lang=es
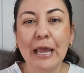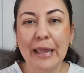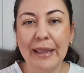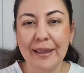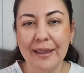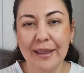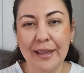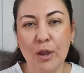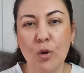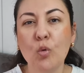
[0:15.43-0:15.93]

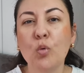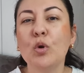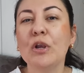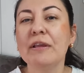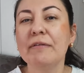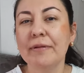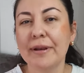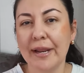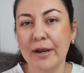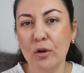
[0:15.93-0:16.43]
Eh, un
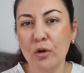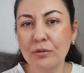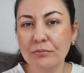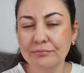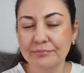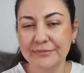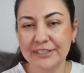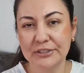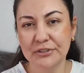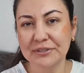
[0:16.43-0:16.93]
librero,
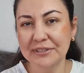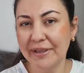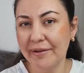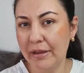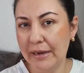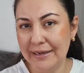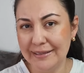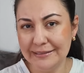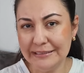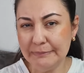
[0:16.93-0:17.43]
de esos que
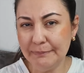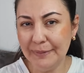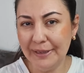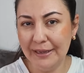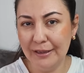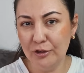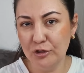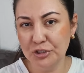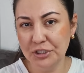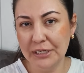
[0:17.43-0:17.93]
van así
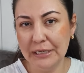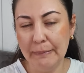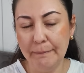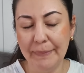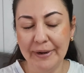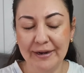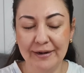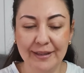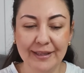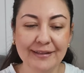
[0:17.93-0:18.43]
pegados en la
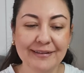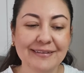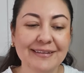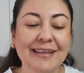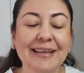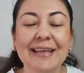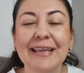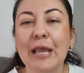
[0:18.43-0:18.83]
pared,